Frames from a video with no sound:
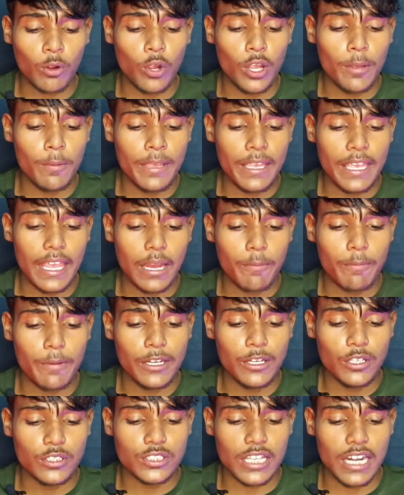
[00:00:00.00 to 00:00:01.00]
कोई भी एक
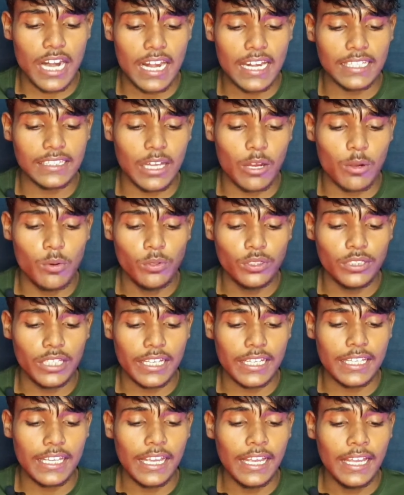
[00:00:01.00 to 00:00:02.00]
वीडियो चला लेता हूँ
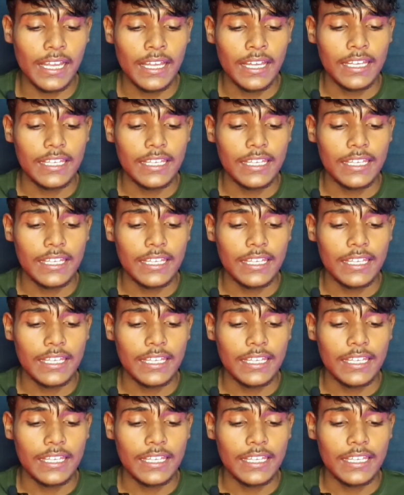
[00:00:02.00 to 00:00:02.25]
देखिए